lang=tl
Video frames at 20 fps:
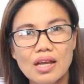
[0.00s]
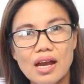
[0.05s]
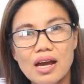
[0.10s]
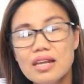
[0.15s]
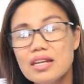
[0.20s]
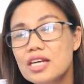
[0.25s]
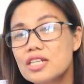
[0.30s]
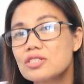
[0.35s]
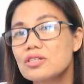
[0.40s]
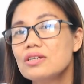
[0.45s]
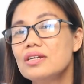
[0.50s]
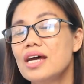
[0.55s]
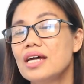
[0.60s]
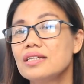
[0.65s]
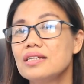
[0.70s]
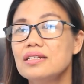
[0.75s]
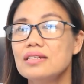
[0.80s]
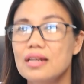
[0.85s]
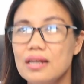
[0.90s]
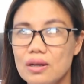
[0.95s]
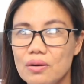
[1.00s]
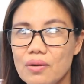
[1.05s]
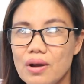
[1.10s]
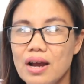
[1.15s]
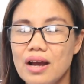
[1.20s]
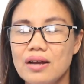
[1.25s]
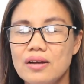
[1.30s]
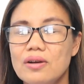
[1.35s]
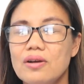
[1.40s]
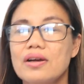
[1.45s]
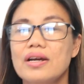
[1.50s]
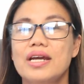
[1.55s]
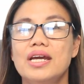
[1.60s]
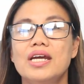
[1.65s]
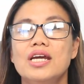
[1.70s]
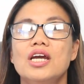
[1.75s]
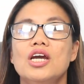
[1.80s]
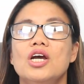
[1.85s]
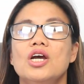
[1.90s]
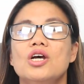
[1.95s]
Ang lesson natin dalawa.
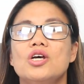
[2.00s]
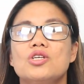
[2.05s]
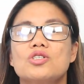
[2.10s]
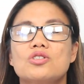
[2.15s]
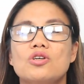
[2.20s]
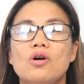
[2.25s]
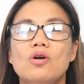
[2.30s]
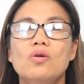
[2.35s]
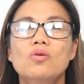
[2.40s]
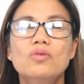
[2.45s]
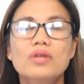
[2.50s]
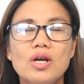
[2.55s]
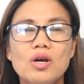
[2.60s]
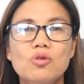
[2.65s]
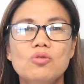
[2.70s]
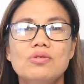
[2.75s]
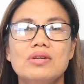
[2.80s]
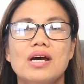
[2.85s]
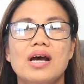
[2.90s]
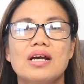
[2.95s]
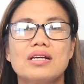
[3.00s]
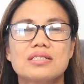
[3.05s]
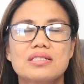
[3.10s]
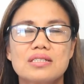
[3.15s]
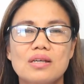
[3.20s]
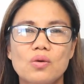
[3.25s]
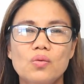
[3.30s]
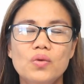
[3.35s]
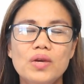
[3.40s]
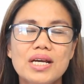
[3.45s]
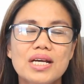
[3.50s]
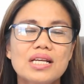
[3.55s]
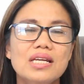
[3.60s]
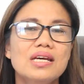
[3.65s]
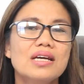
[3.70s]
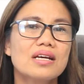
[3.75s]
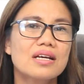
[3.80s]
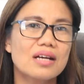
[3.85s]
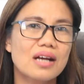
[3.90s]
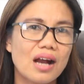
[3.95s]
Okay? So, unang-una, sa
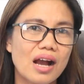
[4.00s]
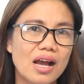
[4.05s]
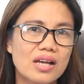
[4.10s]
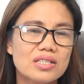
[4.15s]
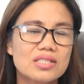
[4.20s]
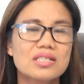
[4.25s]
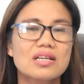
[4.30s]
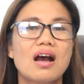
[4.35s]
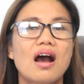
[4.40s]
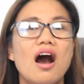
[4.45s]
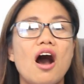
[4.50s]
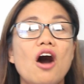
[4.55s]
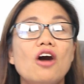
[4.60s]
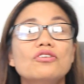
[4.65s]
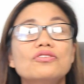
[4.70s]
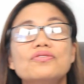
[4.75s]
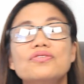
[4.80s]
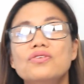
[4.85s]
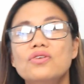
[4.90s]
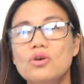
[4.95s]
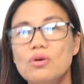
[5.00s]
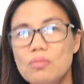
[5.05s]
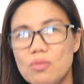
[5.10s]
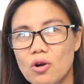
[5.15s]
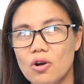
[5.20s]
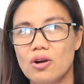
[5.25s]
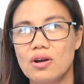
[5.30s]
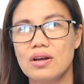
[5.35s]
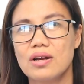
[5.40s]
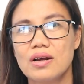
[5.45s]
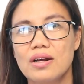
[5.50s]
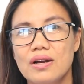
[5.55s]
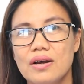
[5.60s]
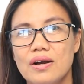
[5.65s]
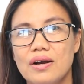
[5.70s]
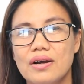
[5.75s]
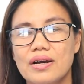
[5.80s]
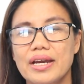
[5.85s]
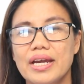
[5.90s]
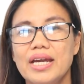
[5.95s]
weekly cash outflow mo,
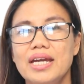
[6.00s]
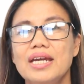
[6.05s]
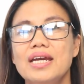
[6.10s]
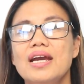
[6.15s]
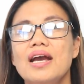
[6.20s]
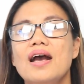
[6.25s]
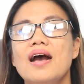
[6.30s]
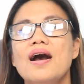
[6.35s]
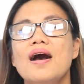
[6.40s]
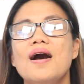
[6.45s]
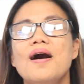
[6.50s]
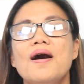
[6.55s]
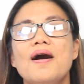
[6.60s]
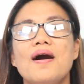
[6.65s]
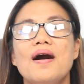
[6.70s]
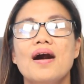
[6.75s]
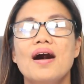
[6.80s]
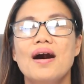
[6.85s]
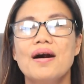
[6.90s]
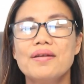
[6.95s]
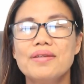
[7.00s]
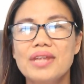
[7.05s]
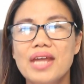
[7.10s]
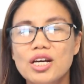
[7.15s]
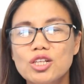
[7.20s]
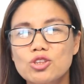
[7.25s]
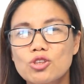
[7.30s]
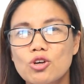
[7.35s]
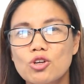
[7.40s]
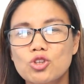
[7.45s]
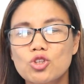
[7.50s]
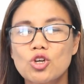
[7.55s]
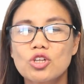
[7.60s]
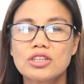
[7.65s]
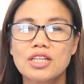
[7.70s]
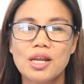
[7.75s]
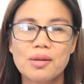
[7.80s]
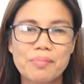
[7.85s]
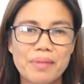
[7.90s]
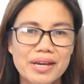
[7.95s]
okay?
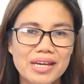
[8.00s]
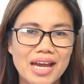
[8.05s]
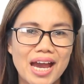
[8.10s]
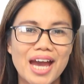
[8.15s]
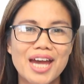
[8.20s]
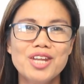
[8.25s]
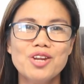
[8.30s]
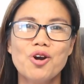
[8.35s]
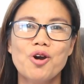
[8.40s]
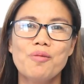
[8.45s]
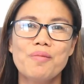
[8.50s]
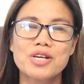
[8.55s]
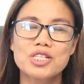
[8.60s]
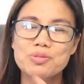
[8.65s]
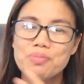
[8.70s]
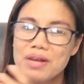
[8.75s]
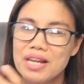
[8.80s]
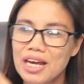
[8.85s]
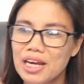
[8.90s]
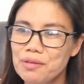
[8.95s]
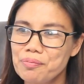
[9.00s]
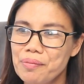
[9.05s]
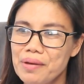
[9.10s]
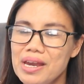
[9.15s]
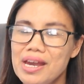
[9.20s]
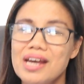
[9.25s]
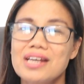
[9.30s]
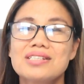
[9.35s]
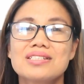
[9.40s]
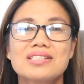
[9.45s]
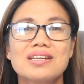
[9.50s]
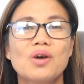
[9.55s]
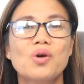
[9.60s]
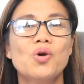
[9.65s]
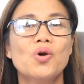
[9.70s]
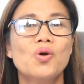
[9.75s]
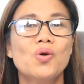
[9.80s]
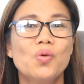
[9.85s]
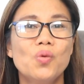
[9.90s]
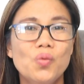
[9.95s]
Nagtototal ba yan o mas malaki pa yan
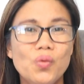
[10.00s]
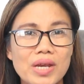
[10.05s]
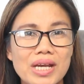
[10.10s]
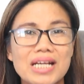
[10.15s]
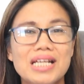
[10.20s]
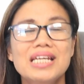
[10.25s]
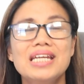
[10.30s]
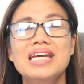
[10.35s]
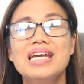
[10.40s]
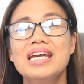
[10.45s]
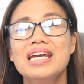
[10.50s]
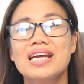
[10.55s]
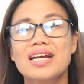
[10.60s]
sa weekly